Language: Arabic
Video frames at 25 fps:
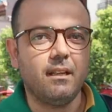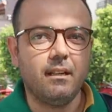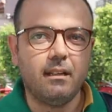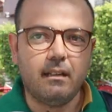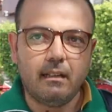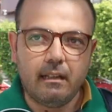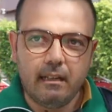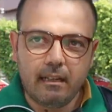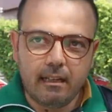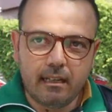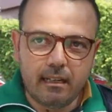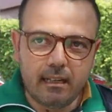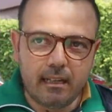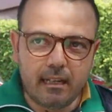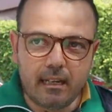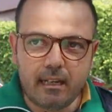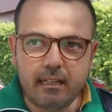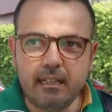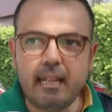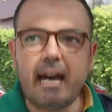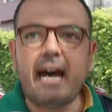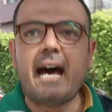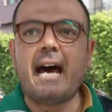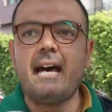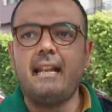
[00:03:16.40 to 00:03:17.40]
آه،
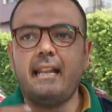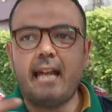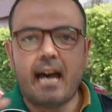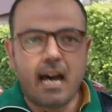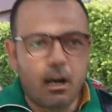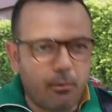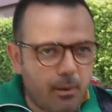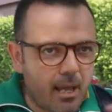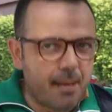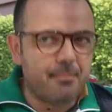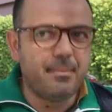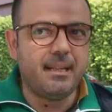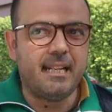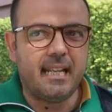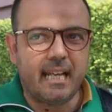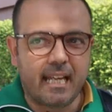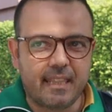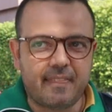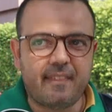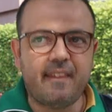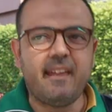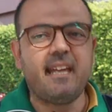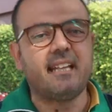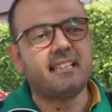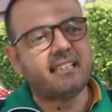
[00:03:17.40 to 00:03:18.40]
العوامل
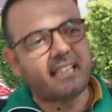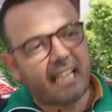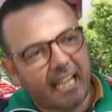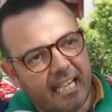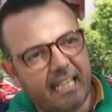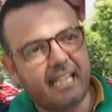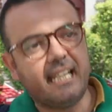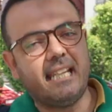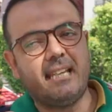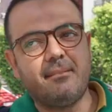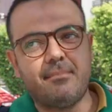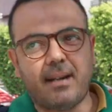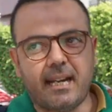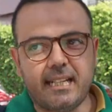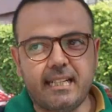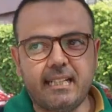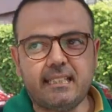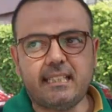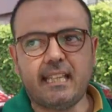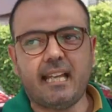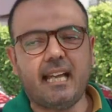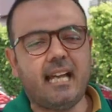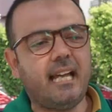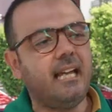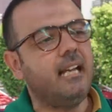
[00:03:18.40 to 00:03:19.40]
هذه تخلي
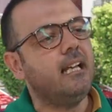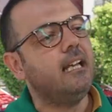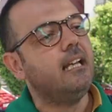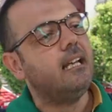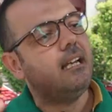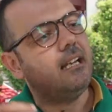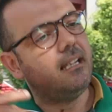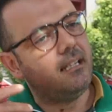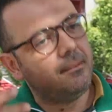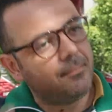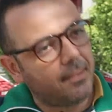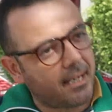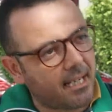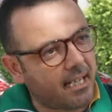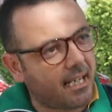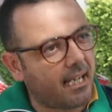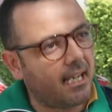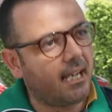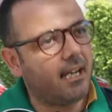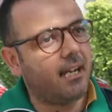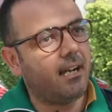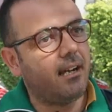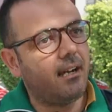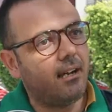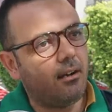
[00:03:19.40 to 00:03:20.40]
معناتها
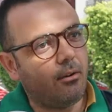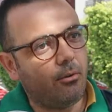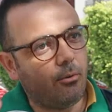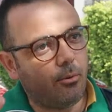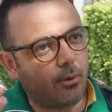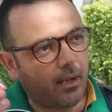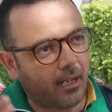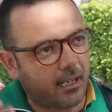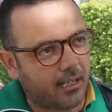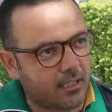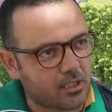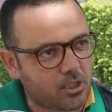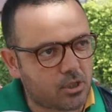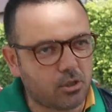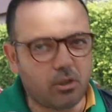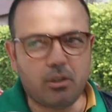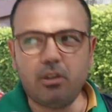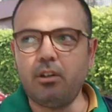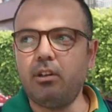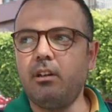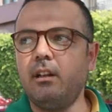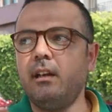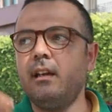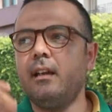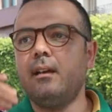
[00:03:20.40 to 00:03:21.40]
المرأة
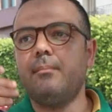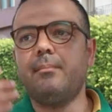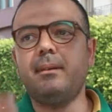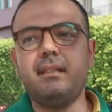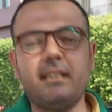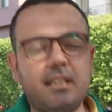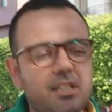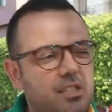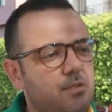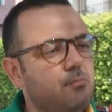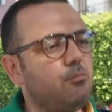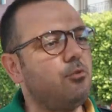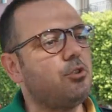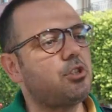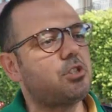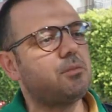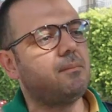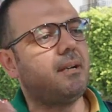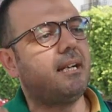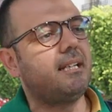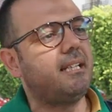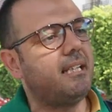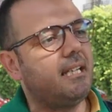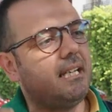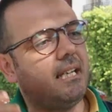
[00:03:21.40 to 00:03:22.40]
والرجل ما ينجموش
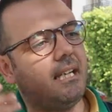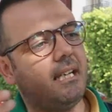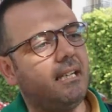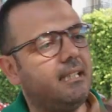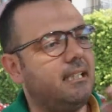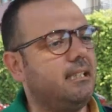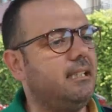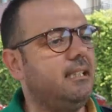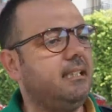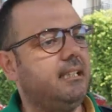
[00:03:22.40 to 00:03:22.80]
معناها